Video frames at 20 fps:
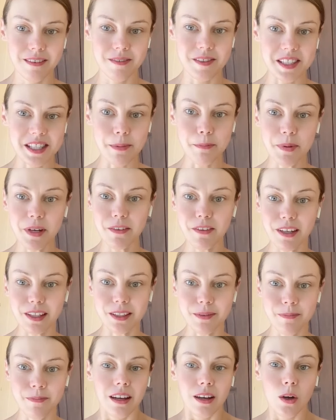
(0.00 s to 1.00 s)
Всем привет!
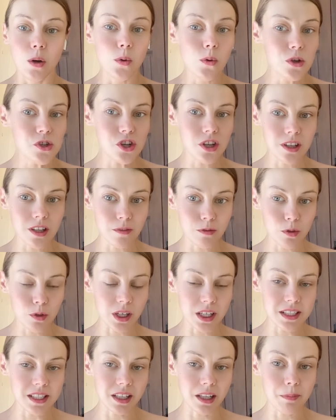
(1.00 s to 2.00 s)
Очень давно
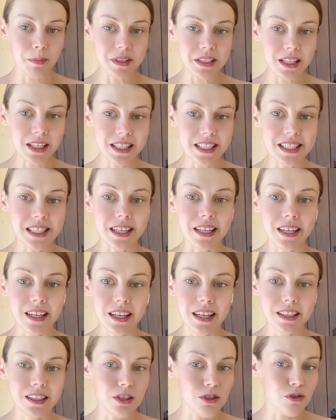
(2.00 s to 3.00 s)
хотела поделиться
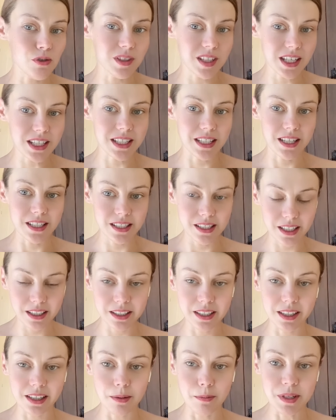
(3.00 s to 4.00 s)
этой чудесной
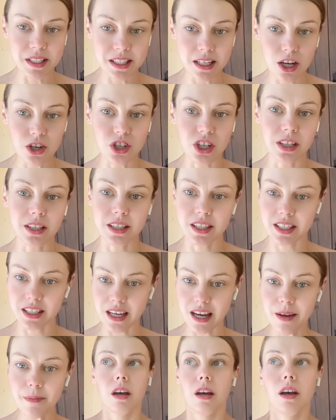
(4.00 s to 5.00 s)
техникой массажа
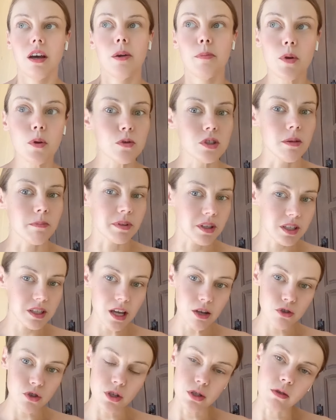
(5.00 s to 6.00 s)
лица. Просто
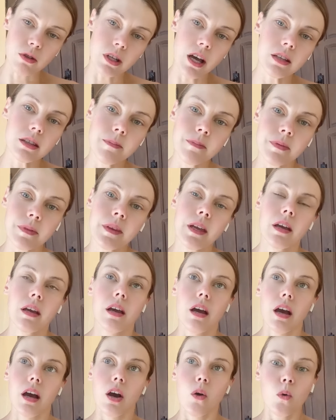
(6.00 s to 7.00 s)
потрясающий результат.
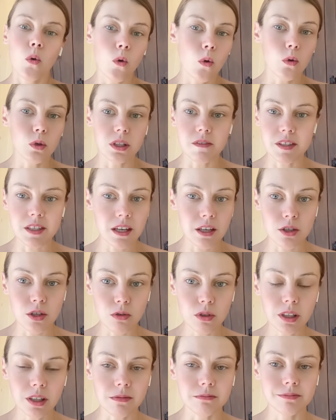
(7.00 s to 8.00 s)
Уходят все
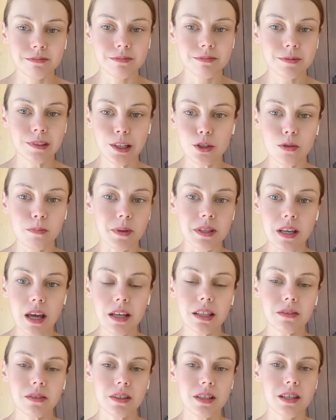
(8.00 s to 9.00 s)
отеки, лицо
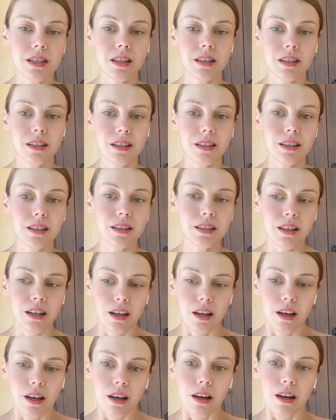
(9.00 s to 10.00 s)
подтягивается, и
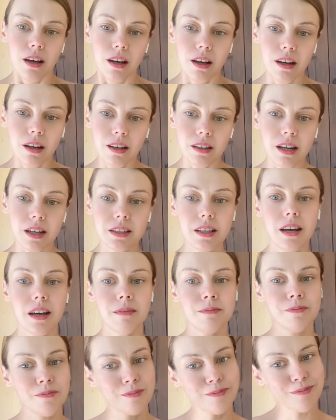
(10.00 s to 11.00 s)
а,
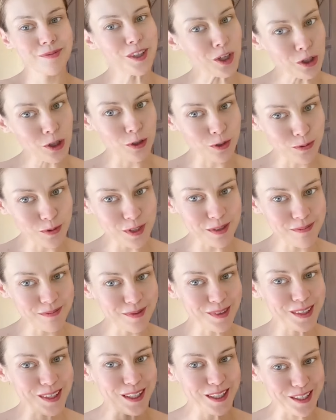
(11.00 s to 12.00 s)
когда я не ленюсь
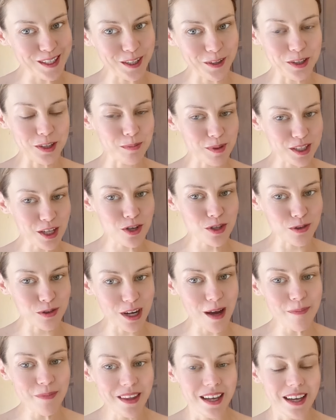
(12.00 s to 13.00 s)
и делаю этот массаж с утра,